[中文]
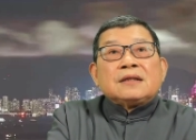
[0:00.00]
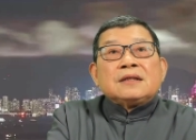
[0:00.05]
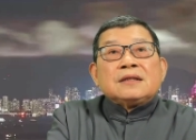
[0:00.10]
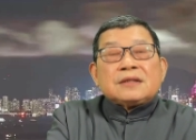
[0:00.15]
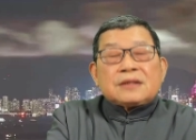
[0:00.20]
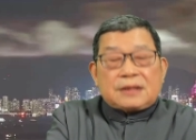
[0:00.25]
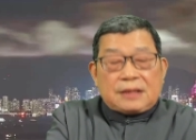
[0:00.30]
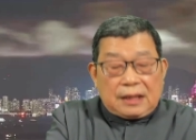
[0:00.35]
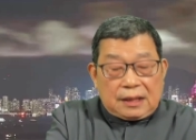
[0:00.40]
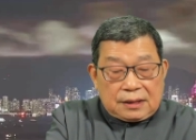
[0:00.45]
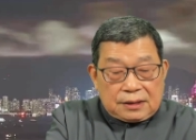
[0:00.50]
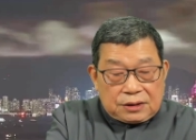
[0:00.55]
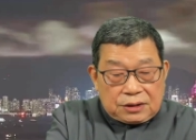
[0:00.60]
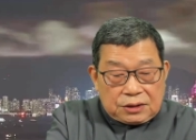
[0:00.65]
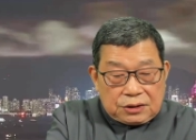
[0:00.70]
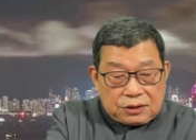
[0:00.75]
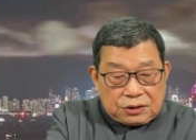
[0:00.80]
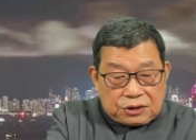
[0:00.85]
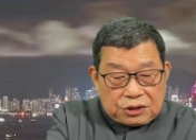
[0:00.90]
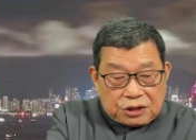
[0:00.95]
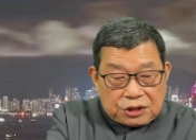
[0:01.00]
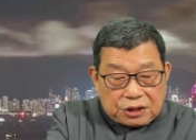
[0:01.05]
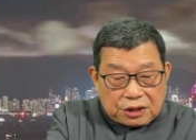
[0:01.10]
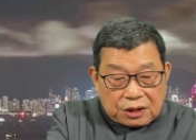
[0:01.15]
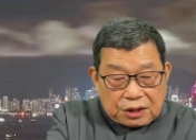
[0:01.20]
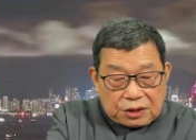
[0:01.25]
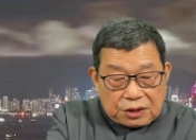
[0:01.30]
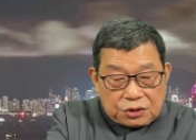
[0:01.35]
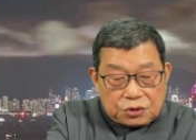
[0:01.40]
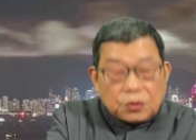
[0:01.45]
上市起，
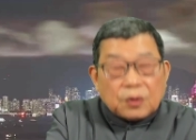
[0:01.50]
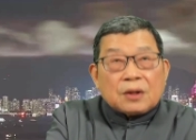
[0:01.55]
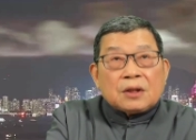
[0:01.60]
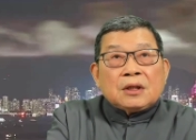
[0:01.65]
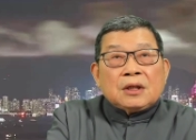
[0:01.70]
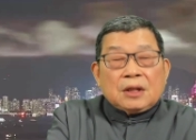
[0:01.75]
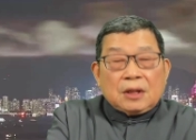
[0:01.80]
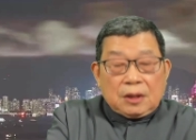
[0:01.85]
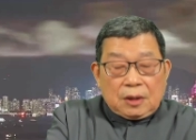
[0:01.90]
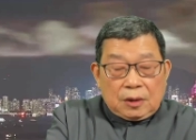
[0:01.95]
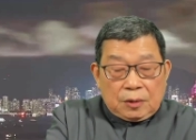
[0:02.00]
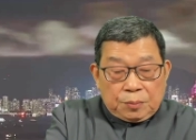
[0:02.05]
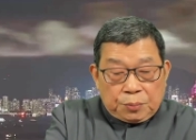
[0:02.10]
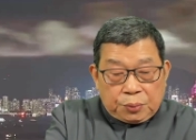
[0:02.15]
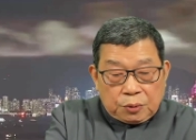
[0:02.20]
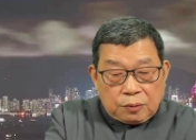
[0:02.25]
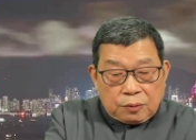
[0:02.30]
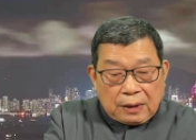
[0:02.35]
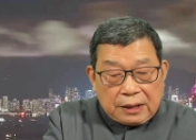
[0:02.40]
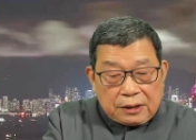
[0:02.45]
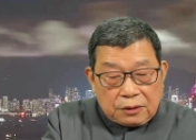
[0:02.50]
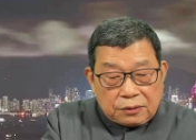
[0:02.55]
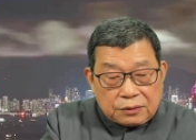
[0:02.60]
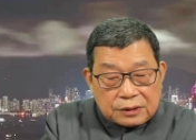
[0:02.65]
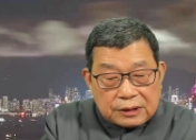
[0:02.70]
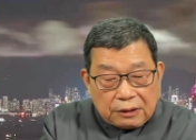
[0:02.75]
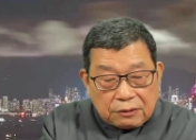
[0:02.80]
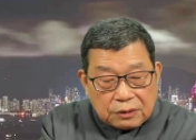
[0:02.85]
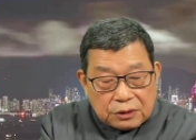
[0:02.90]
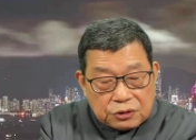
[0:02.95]
合作普华
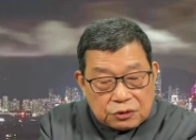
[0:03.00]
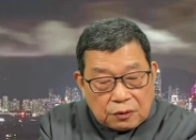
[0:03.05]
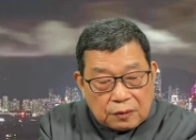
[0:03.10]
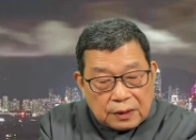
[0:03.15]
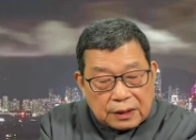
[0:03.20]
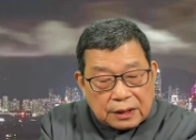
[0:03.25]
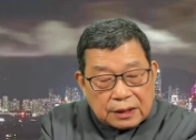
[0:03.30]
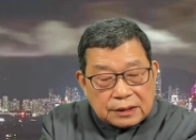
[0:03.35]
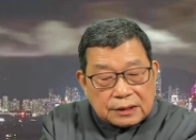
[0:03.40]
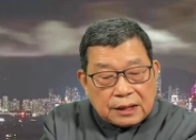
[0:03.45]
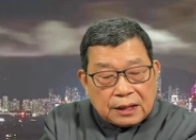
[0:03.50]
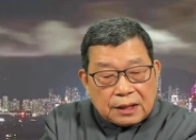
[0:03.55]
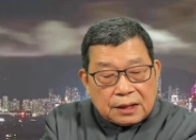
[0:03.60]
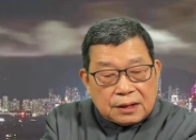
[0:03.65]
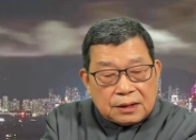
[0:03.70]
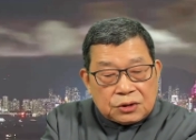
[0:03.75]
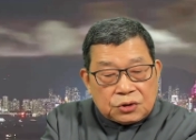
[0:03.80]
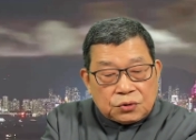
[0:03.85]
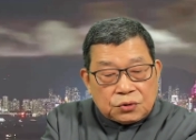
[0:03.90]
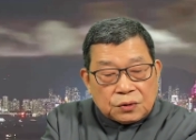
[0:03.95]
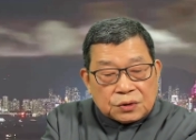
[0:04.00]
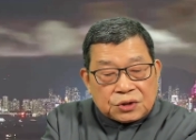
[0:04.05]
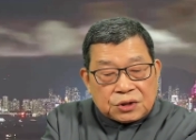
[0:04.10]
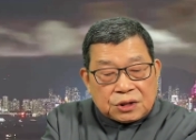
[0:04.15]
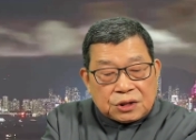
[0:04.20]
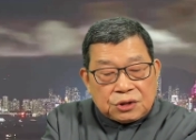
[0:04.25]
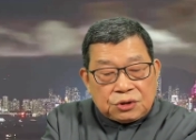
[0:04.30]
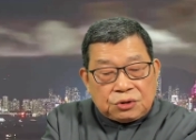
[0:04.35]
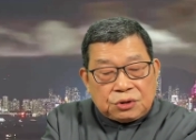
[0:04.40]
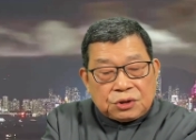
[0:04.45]
永道跟中国恒大合作
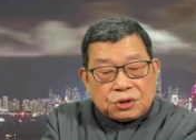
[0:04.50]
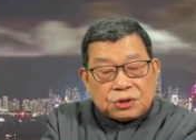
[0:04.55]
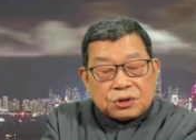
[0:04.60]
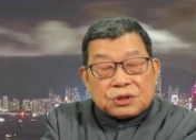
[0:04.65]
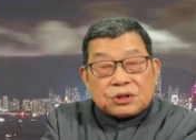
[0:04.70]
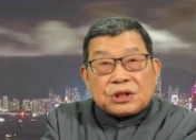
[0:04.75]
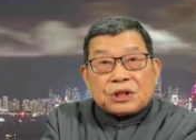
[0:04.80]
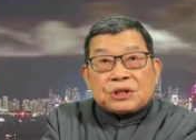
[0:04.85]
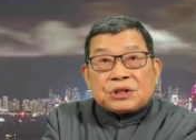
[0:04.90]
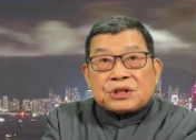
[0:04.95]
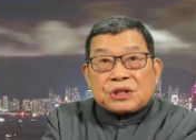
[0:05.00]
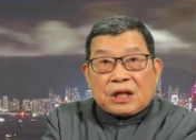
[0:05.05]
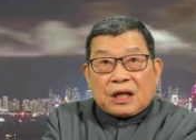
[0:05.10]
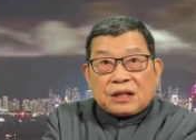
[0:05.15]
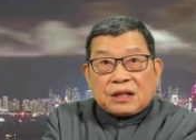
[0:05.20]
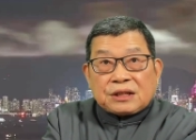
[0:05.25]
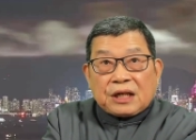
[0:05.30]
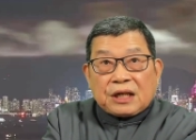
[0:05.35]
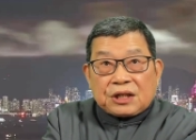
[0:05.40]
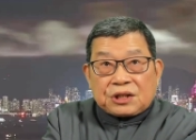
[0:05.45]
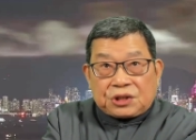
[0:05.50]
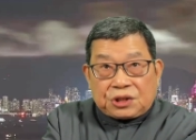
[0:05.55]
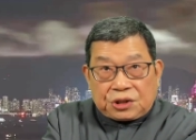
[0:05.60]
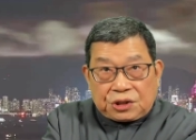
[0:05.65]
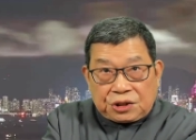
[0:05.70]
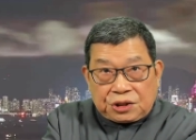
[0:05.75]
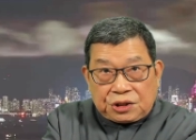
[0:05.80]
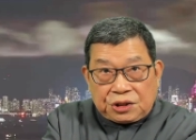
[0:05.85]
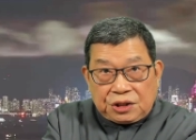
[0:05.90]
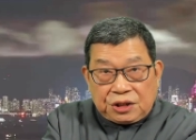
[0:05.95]
持续时间长达
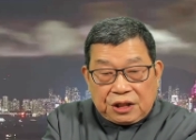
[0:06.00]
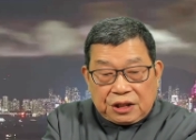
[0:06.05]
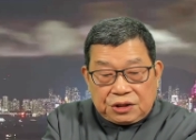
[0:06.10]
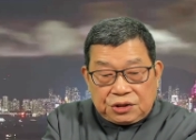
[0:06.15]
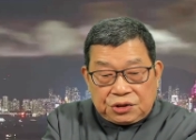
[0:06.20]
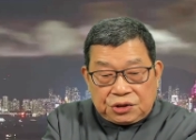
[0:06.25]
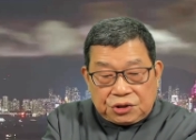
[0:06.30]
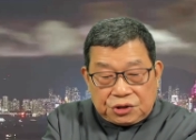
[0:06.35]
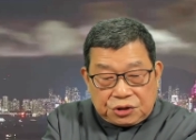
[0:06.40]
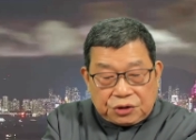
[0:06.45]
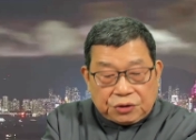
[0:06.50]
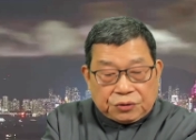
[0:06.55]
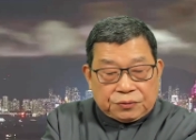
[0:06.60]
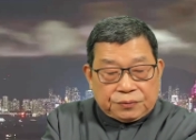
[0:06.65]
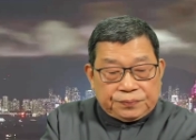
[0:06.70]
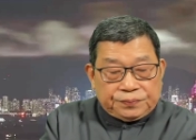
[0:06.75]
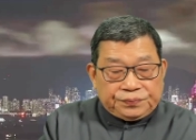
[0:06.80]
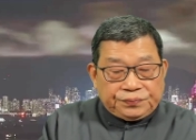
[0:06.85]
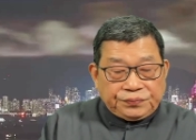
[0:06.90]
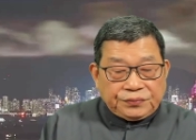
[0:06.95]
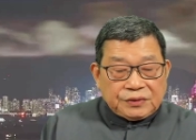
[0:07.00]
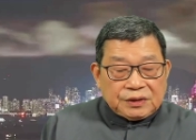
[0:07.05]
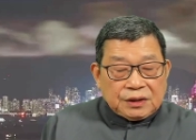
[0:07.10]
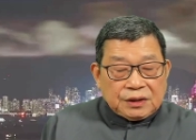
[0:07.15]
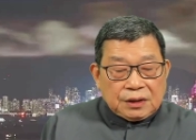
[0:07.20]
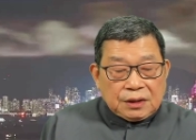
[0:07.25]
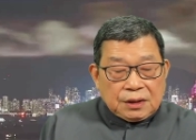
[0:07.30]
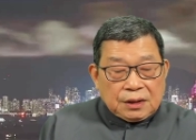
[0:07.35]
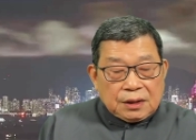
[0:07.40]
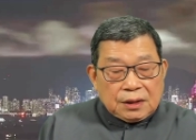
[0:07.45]
十四年之久。
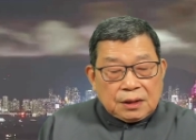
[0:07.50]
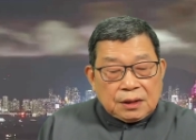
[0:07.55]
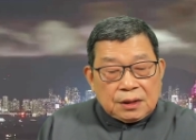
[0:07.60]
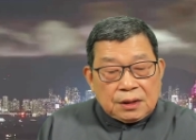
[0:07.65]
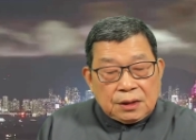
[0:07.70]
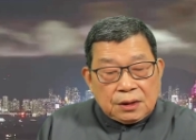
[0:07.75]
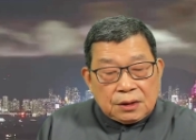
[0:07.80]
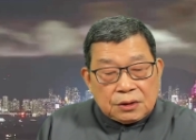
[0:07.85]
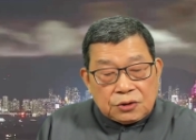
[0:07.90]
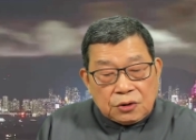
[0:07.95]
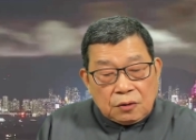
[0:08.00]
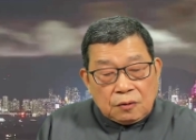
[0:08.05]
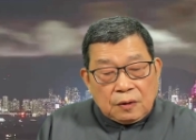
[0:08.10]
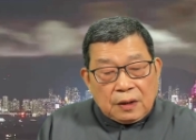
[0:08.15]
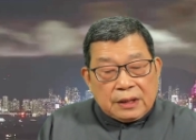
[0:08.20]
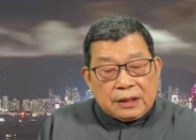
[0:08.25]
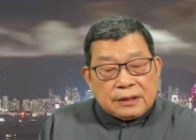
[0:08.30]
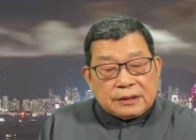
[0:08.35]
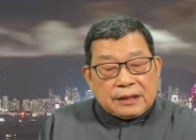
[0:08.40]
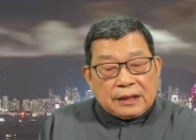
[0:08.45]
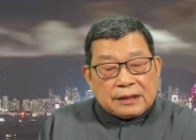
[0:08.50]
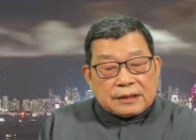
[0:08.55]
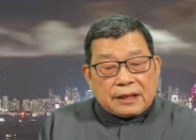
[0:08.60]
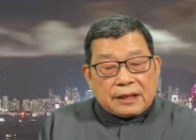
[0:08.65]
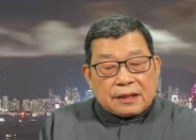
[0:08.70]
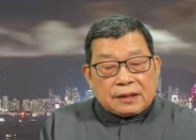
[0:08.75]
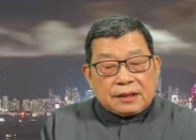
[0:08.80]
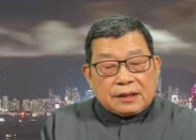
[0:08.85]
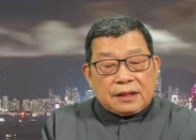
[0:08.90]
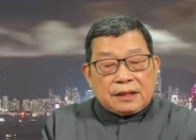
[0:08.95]
中国恒大在
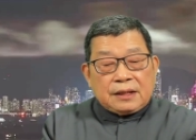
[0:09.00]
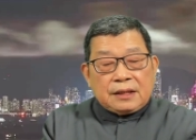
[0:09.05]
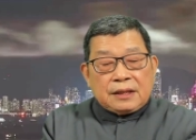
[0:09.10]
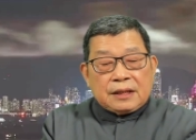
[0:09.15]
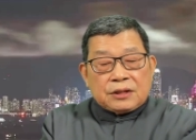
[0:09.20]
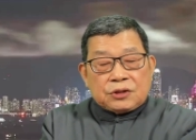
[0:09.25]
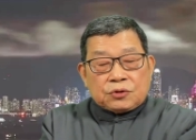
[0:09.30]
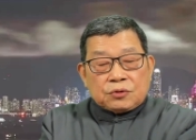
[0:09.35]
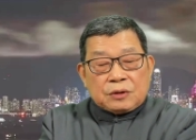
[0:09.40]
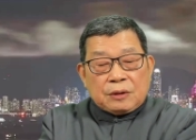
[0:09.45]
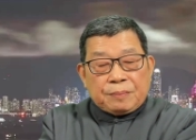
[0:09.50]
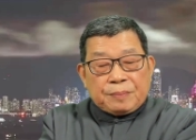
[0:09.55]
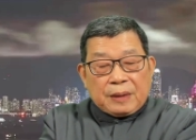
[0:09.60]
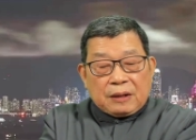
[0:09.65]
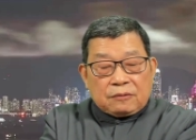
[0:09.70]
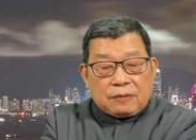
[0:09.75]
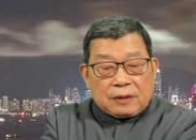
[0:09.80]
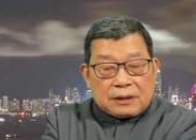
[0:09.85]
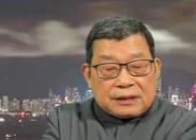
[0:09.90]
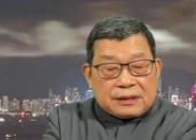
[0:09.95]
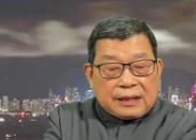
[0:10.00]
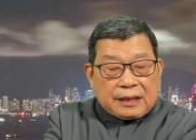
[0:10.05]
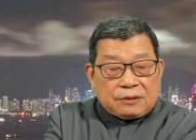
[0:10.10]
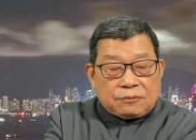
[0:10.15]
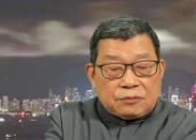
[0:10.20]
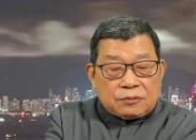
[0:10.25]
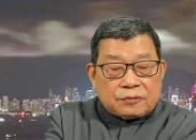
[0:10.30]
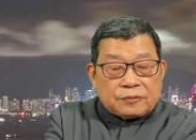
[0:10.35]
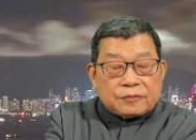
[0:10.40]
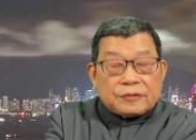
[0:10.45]
二零二一年逐渐爆发债
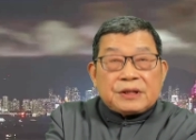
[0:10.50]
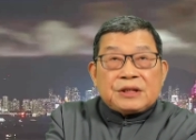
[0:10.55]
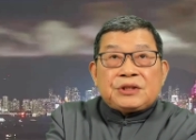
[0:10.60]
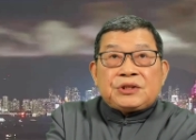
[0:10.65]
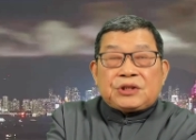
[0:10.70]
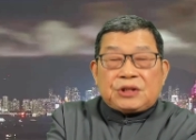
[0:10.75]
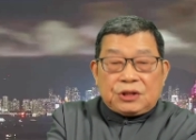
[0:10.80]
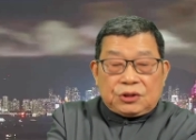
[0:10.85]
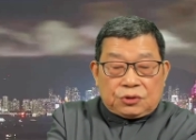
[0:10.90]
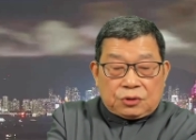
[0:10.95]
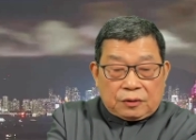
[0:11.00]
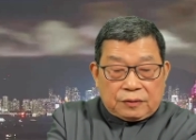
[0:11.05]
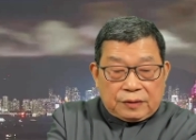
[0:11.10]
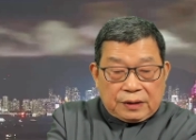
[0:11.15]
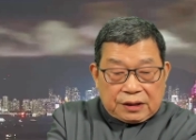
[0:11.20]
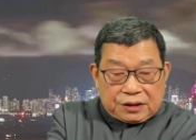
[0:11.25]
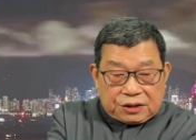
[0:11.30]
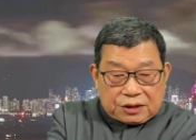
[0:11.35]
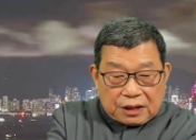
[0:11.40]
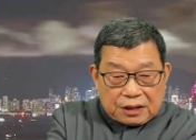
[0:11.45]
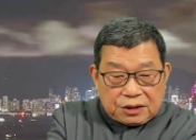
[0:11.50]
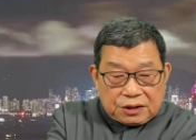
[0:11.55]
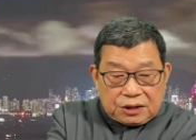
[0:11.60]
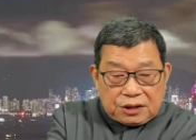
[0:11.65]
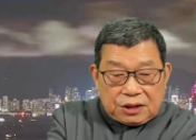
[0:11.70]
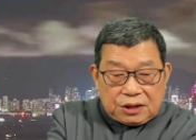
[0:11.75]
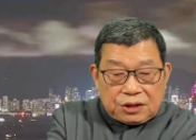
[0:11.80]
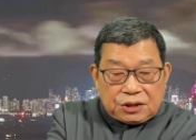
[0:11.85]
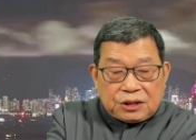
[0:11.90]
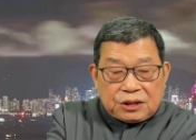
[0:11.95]
务危机，作为审
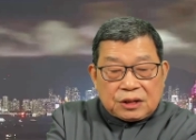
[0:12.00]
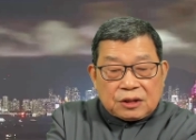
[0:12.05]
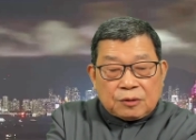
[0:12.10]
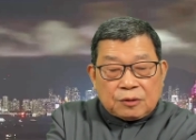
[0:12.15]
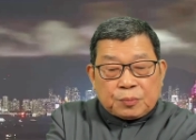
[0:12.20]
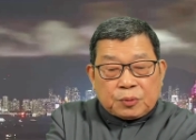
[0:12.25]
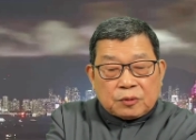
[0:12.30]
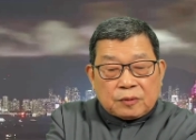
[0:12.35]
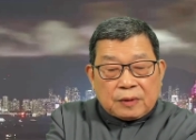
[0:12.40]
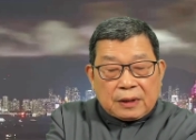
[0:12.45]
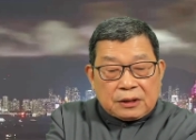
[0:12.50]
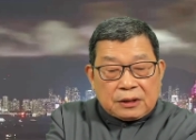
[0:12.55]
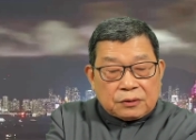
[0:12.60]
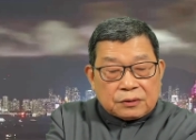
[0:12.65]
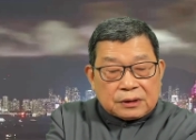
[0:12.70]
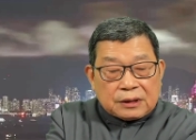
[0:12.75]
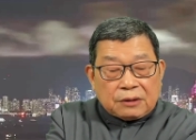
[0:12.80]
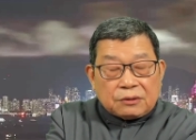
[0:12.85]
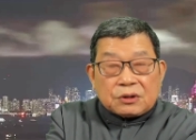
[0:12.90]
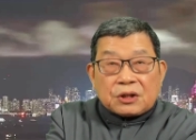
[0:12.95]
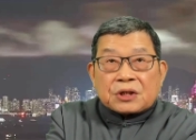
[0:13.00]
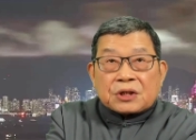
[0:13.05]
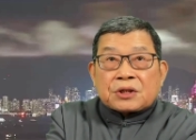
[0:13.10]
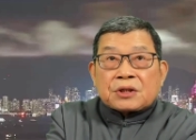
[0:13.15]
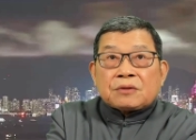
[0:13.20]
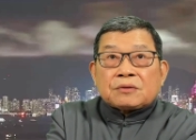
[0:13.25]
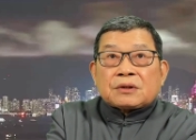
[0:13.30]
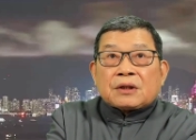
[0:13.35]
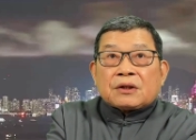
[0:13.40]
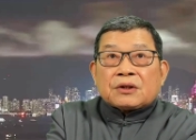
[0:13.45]
计机构，普华永道也
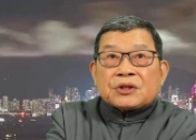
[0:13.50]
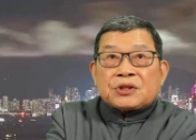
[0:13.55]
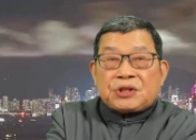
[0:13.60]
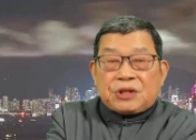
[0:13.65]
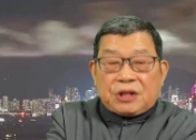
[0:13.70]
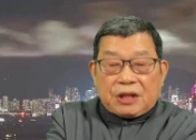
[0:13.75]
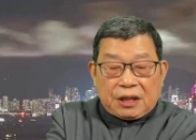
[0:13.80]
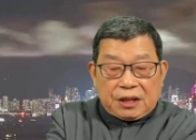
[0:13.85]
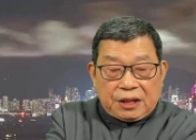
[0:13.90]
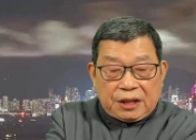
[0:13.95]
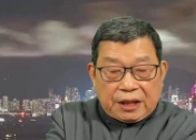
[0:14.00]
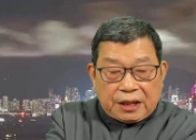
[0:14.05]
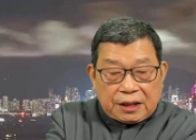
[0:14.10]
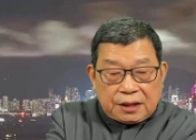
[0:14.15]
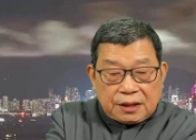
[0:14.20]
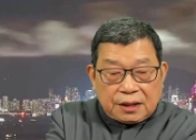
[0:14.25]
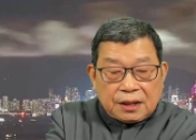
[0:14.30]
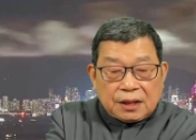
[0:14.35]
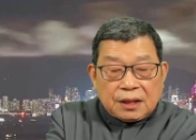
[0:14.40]
受到了牵连。